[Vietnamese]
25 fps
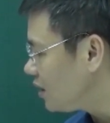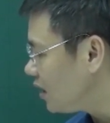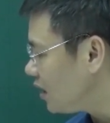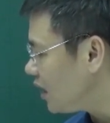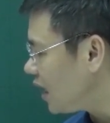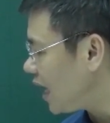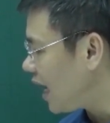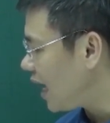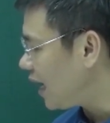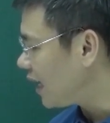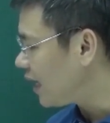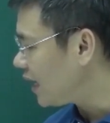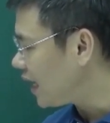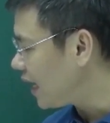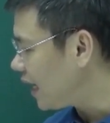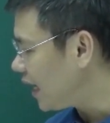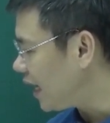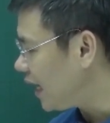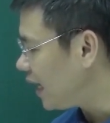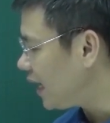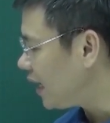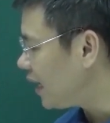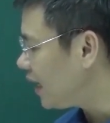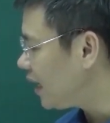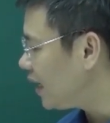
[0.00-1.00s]
chính là hai cái này
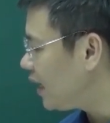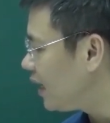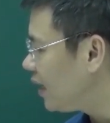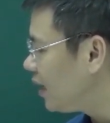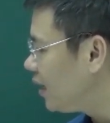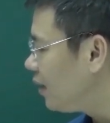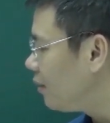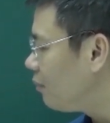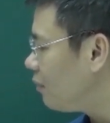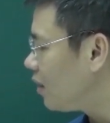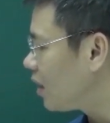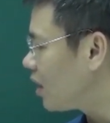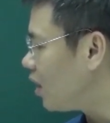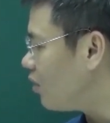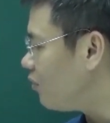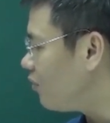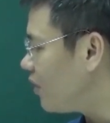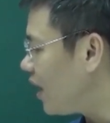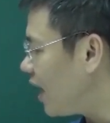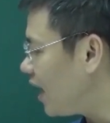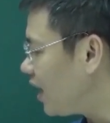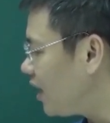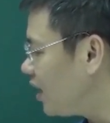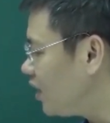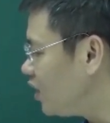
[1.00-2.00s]
này mà cộng
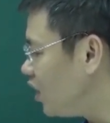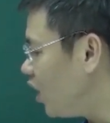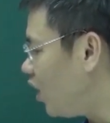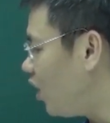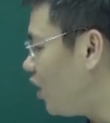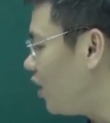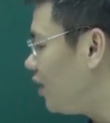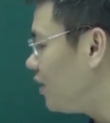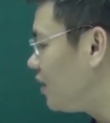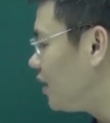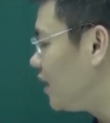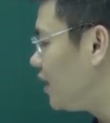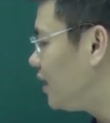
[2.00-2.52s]
với 2r nhỏ